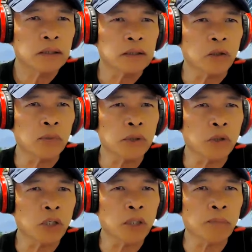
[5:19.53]
sa
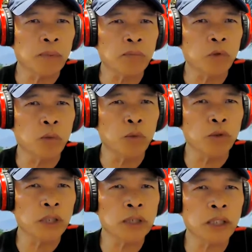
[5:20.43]
umano'y
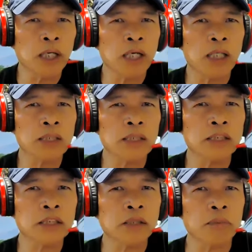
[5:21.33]
pagbubunyag niya ang
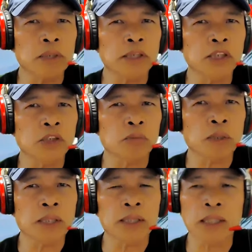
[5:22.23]
destabilization
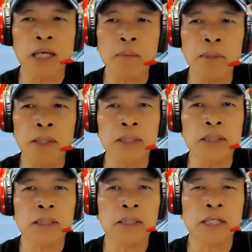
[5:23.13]
plot laban
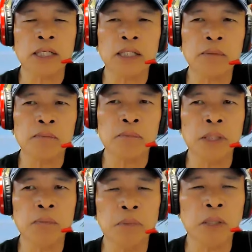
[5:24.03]
kay
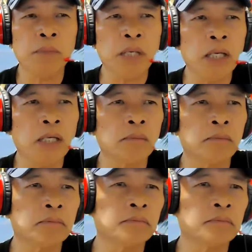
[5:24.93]
PBBM